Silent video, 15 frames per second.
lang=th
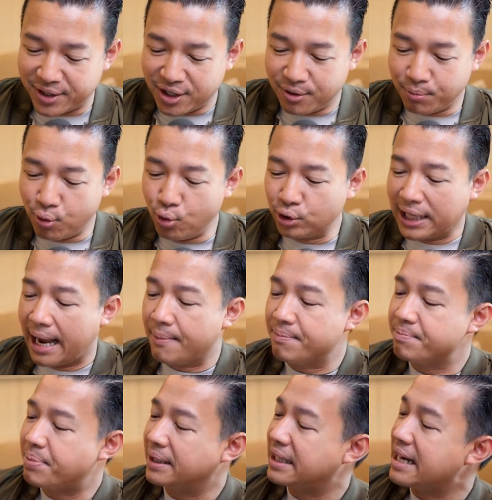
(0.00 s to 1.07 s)
ผู้
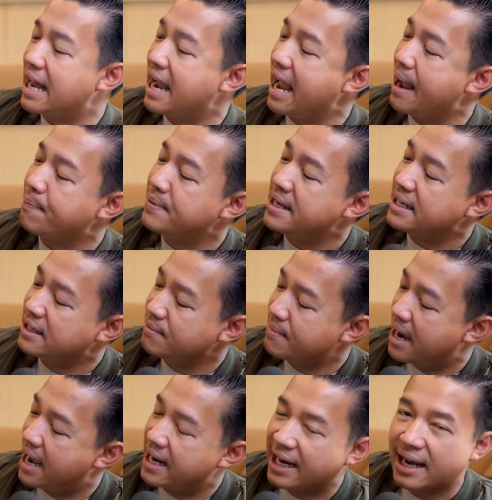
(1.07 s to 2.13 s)
ทำพัฒนาแอปนี้ขึ้น
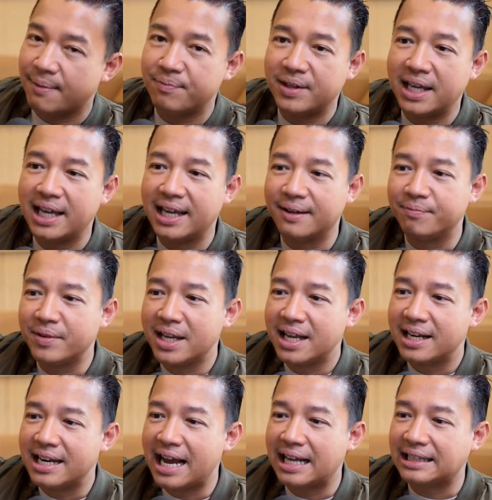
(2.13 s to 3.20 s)
มานะครับนี่
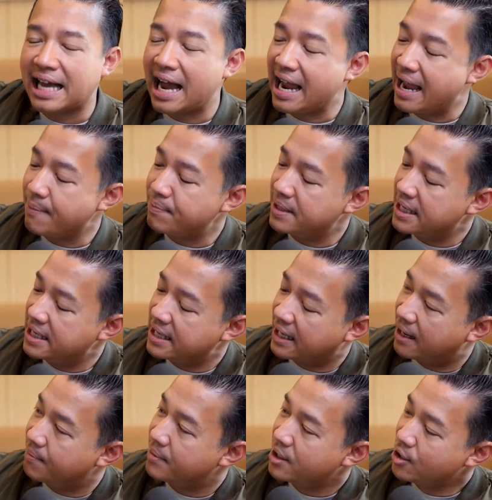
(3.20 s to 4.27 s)
หน้าตาแอปนี้นะ
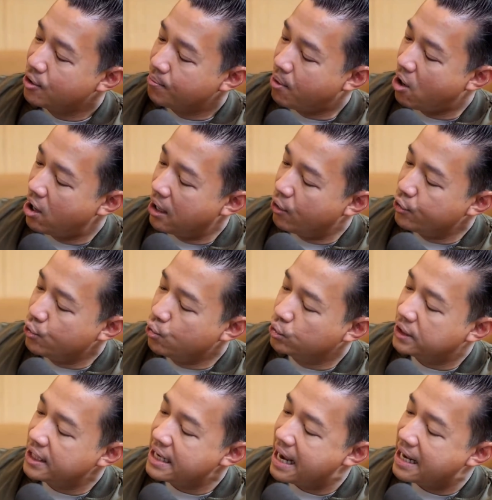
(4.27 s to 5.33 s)
ครับพอเราดู
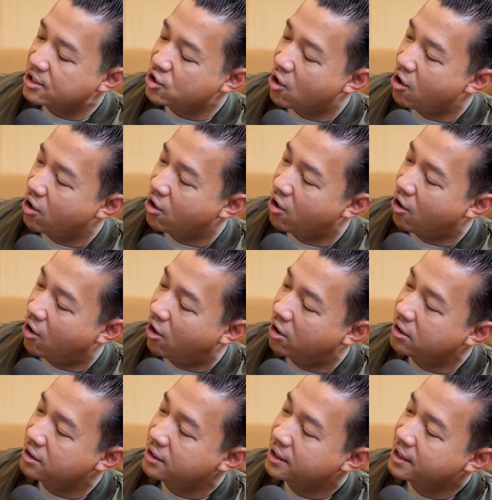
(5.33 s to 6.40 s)
ที่หน้าจอของ
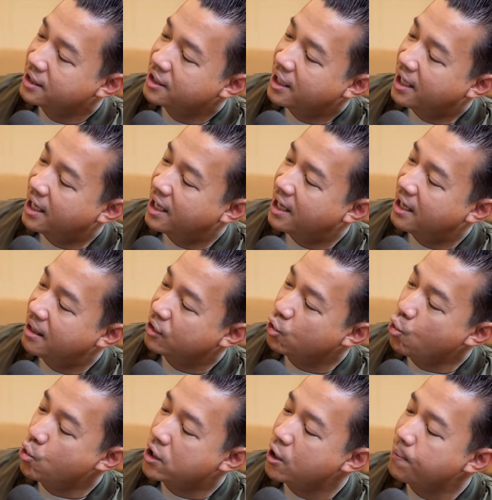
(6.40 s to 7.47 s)

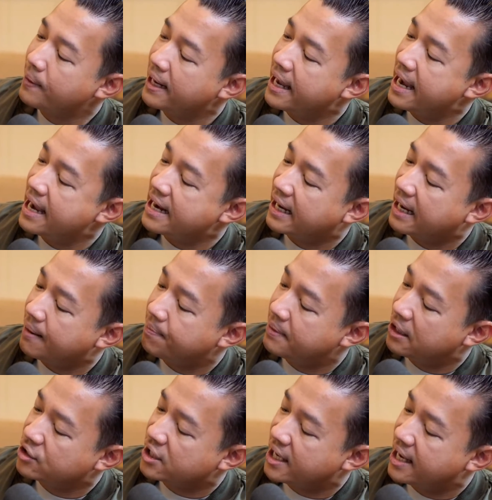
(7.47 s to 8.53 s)
Google Play นะครับ
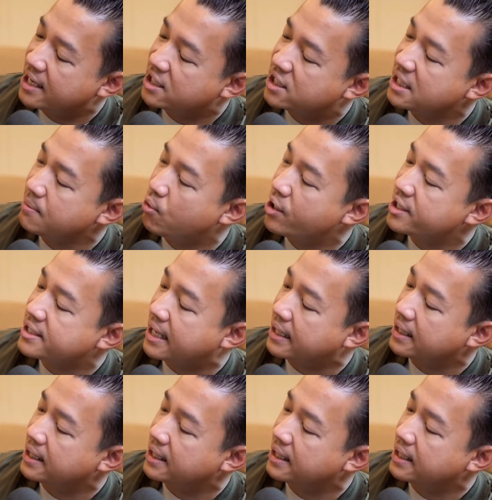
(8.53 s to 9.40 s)
เราจะเห็นชื่อบริษัทเล